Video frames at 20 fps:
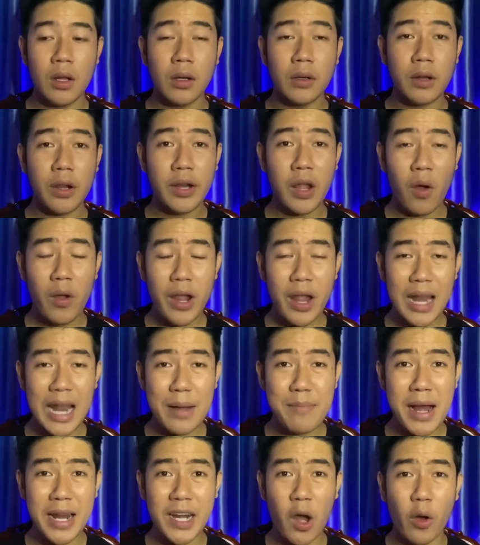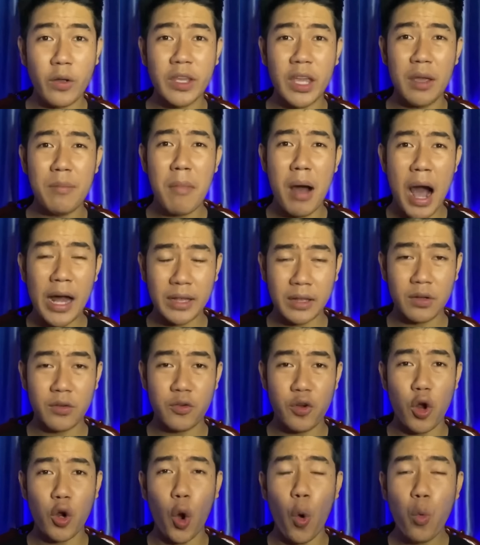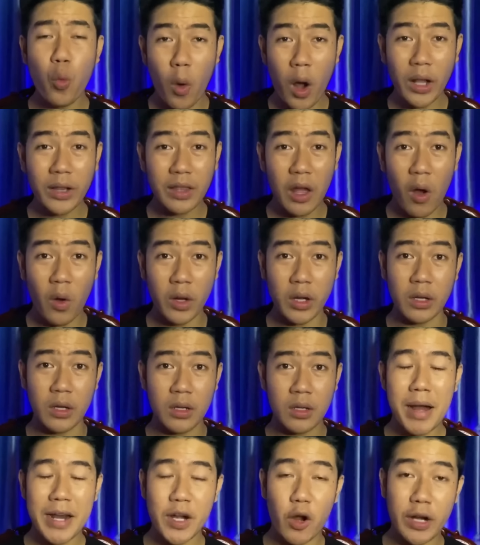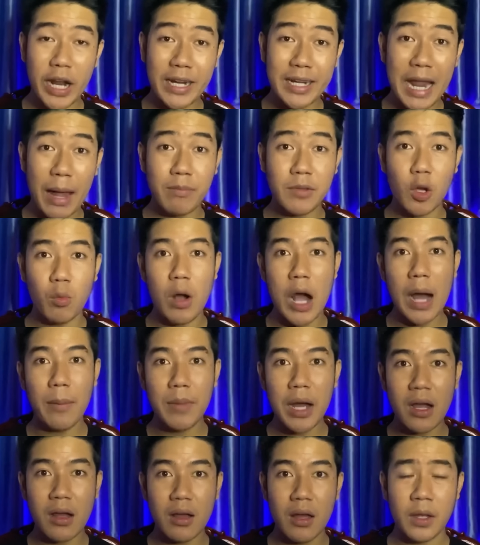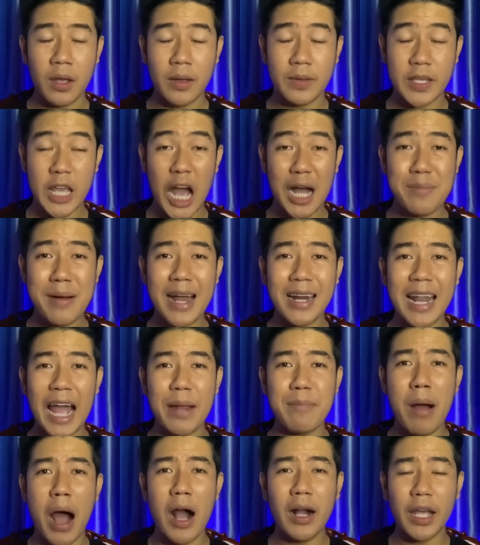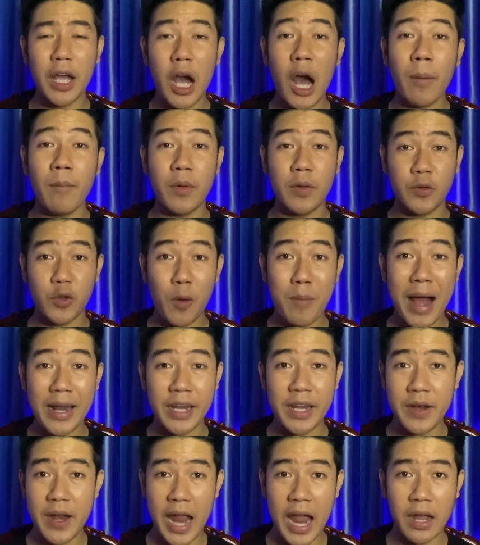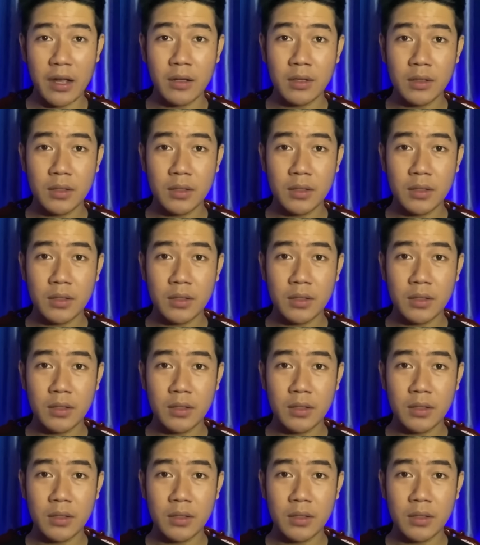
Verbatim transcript: Nó nói là bà nội chỉ mệt rồi ngủ quên thôi Bà nội đang nằm trong hòm á Chờ ba lại mở cái hòm cho bà đi ra